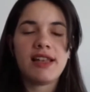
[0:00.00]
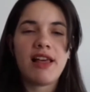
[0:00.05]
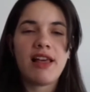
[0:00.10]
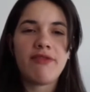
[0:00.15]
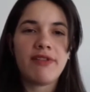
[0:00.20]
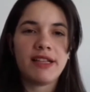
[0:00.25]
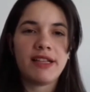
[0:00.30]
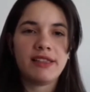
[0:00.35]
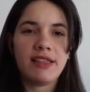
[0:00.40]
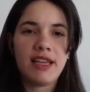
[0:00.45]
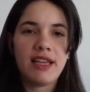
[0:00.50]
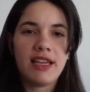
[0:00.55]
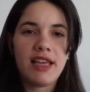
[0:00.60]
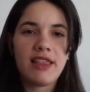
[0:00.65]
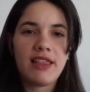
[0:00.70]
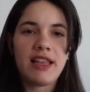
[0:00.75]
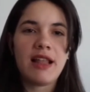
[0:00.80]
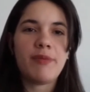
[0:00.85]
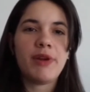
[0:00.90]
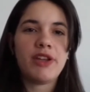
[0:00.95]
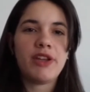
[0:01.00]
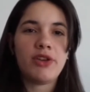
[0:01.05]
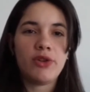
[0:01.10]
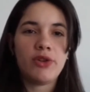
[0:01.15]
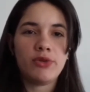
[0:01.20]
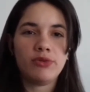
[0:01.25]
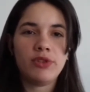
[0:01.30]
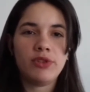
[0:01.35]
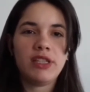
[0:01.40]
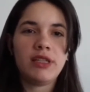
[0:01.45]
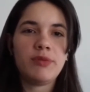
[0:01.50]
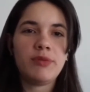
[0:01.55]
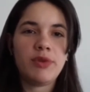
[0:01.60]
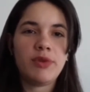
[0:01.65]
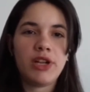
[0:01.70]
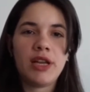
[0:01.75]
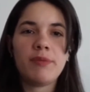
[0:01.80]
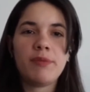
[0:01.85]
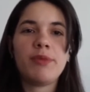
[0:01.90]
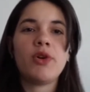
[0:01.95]
las bacterias de la periodontitis, por
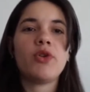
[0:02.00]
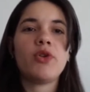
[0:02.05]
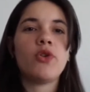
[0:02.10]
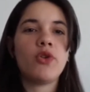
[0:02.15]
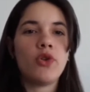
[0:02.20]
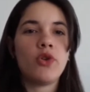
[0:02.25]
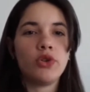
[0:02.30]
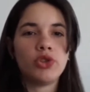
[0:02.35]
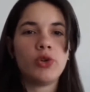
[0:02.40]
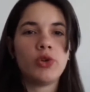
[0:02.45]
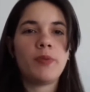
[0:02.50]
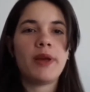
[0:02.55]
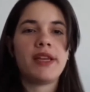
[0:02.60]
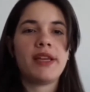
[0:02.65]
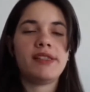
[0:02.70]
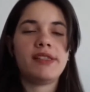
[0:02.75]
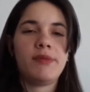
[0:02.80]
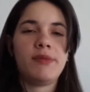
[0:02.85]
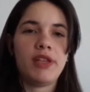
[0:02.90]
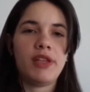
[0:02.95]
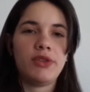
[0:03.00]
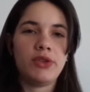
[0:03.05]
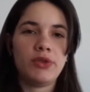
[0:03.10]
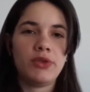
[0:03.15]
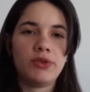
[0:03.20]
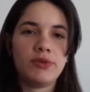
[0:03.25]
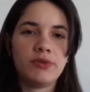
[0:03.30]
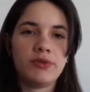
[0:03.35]
ejemplo, con otros padecimientos.